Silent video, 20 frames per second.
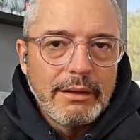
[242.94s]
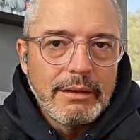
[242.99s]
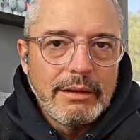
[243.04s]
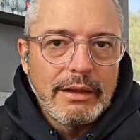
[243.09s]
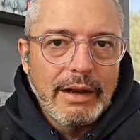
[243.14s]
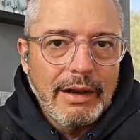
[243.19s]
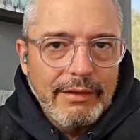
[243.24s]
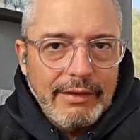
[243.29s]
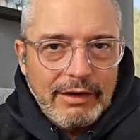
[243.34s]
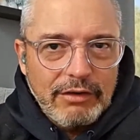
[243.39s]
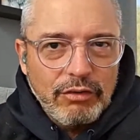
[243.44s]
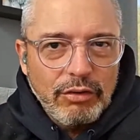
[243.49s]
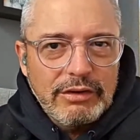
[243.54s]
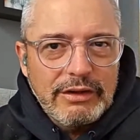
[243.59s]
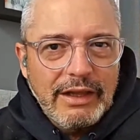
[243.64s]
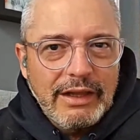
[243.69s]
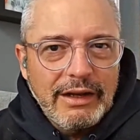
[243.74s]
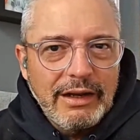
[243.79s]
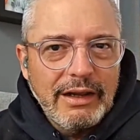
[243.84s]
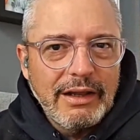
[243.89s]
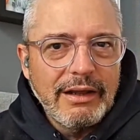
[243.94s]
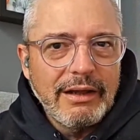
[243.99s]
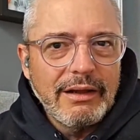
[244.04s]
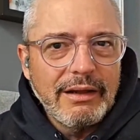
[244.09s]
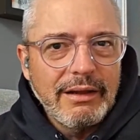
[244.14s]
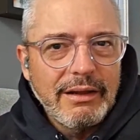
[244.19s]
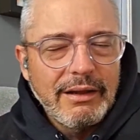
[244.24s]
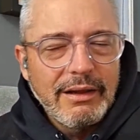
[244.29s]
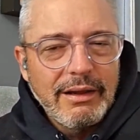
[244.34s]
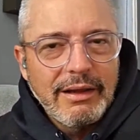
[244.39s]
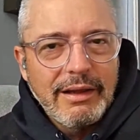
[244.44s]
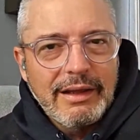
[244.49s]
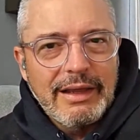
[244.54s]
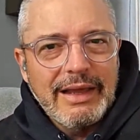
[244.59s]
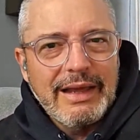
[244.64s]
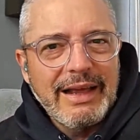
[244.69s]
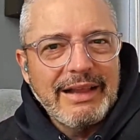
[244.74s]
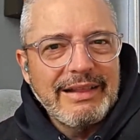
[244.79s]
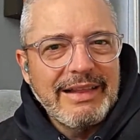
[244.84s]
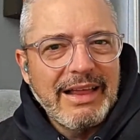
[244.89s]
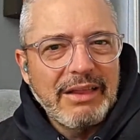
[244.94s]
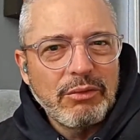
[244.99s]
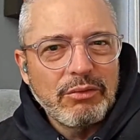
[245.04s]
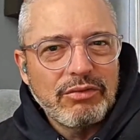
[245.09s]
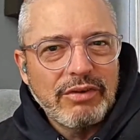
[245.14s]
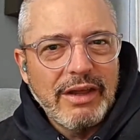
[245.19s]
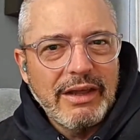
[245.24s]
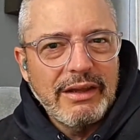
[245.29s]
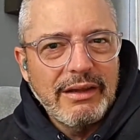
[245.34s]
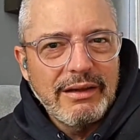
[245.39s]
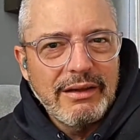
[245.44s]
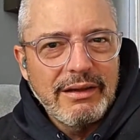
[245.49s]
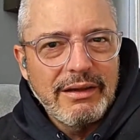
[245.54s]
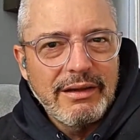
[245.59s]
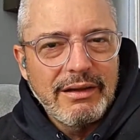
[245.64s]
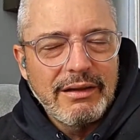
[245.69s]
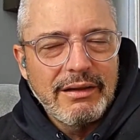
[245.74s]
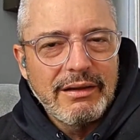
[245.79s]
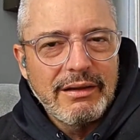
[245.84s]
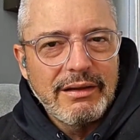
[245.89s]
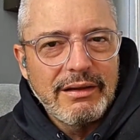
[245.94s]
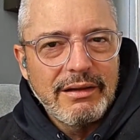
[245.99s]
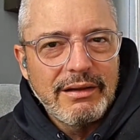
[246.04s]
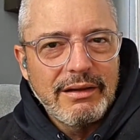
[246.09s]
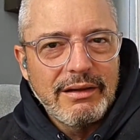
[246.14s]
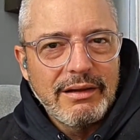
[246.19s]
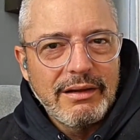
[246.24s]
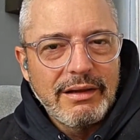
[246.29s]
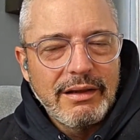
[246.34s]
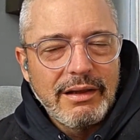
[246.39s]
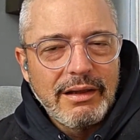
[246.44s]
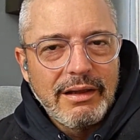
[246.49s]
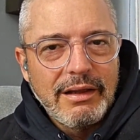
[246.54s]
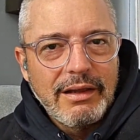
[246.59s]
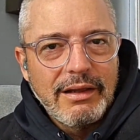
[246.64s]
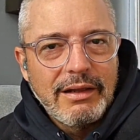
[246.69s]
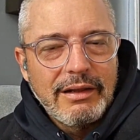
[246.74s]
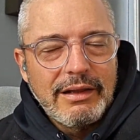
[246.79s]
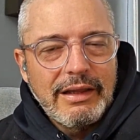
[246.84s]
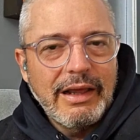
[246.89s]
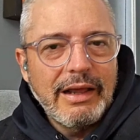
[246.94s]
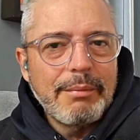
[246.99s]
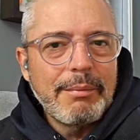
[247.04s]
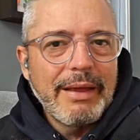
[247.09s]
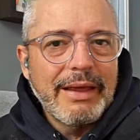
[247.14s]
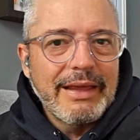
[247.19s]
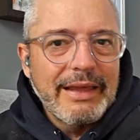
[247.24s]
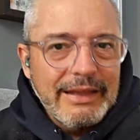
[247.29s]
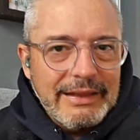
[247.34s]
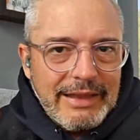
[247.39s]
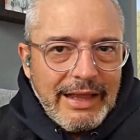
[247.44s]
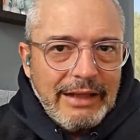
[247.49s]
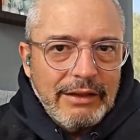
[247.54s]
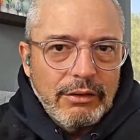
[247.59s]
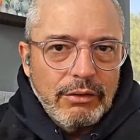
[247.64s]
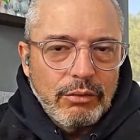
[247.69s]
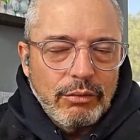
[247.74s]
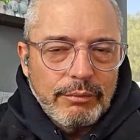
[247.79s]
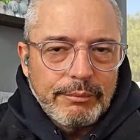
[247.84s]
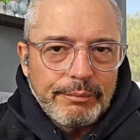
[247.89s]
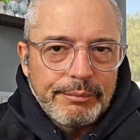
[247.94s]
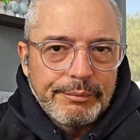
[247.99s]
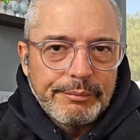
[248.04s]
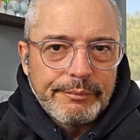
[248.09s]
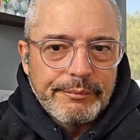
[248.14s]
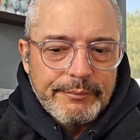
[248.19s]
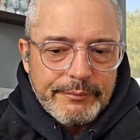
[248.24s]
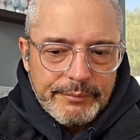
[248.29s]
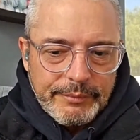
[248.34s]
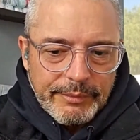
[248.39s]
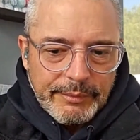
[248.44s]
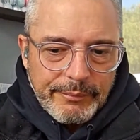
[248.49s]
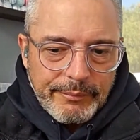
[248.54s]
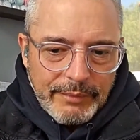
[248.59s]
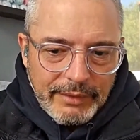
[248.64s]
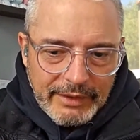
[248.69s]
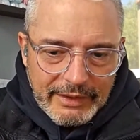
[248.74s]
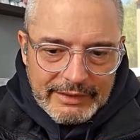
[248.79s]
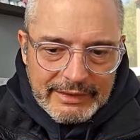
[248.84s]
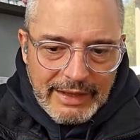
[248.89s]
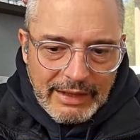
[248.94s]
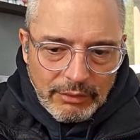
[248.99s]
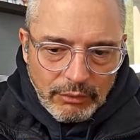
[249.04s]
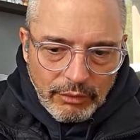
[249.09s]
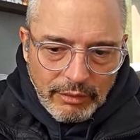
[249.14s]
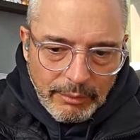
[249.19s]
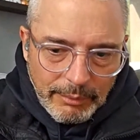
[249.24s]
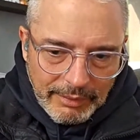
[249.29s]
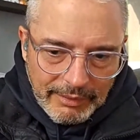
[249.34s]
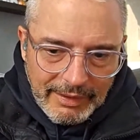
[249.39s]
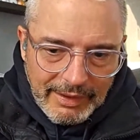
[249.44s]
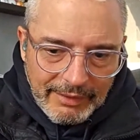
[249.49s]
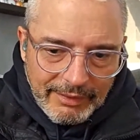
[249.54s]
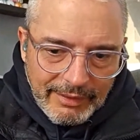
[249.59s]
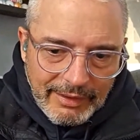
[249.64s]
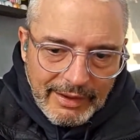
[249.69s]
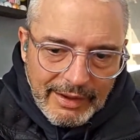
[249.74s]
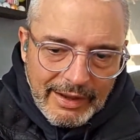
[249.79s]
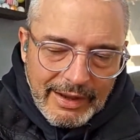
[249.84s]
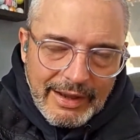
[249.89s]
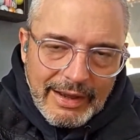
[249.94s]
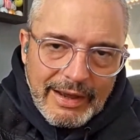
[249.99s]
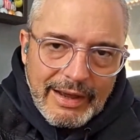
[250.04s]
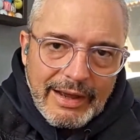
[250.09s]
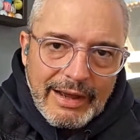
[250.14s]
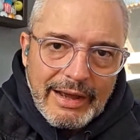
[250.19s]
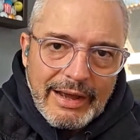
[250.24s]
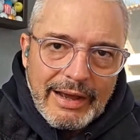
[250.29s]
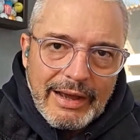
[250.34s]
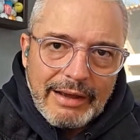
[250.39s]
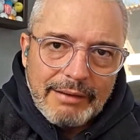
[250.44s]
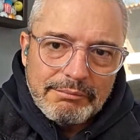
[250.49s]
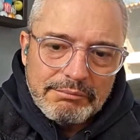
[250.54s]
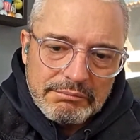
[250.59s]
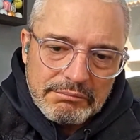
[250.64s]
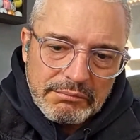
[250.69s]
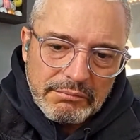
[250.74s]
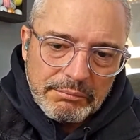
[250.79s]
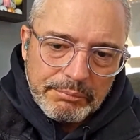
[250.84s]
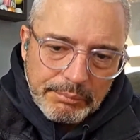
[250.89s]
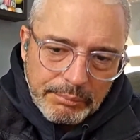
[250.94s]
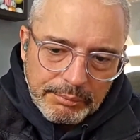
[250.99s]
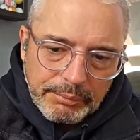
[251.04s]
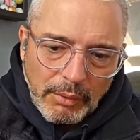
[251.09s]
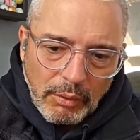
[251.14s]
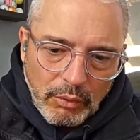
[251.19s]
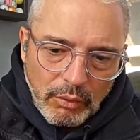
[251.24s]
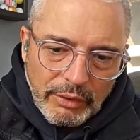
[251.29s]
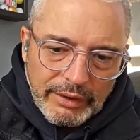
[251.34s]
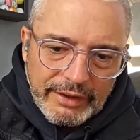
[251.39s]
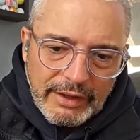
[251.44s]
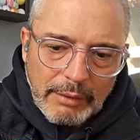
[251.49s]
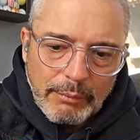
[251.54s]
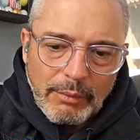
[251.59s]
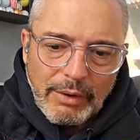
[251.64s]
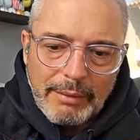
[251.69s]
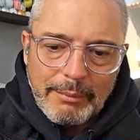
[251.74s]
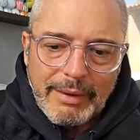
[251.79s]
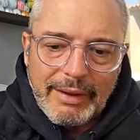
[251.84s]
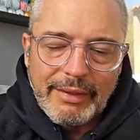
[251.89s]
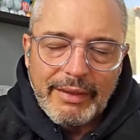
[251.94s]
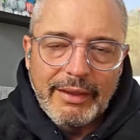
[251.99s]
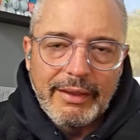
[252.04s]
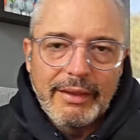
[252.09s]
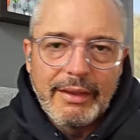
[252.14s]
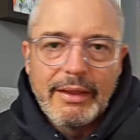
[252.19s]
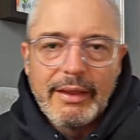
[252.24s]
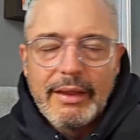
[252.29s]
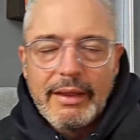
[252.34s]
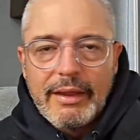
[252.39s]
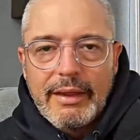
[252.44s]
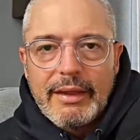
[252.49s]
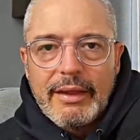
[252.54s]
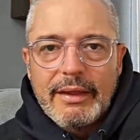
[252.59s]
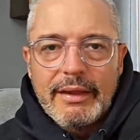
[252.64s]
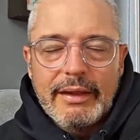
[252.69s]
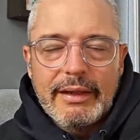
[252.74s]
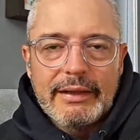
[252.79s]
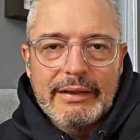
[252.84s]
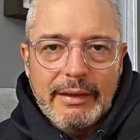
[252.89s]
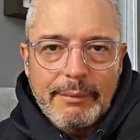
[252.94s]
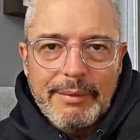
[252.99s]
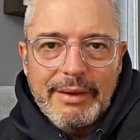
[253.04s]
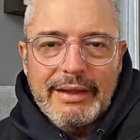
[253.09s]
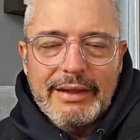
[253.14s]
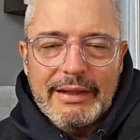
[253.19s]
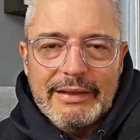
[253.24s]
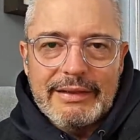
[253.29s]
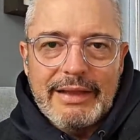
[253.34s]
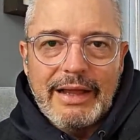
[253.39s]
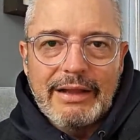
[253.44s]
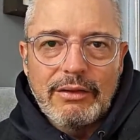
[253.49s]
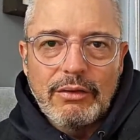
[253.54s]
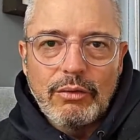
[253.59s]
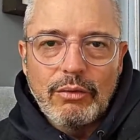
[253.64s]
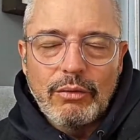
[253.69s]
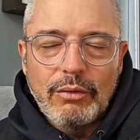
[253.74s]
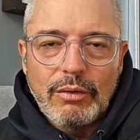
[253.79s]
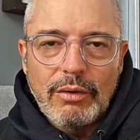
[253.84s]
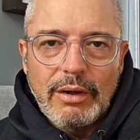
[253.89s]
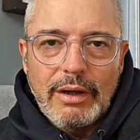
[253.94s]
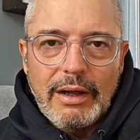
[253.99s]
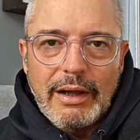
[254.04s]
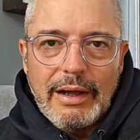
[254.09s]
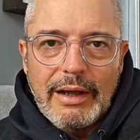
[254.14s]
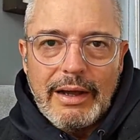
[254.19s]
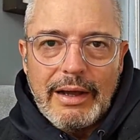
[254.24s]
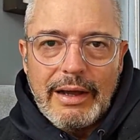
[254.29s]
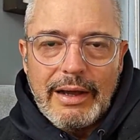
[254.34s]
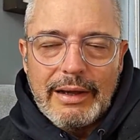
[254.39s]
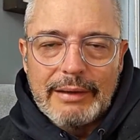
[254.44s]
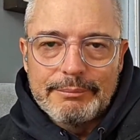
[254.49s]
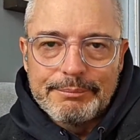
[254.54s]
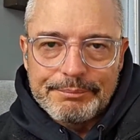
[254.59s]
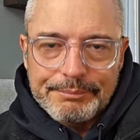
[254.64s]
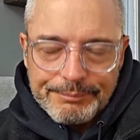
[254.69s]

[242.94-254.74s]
¿Y en la dirección técnica? ¿Qué candados hay? Díganme quitando, quitando de verdad a un poco Guillermo Almada, y también quitando a,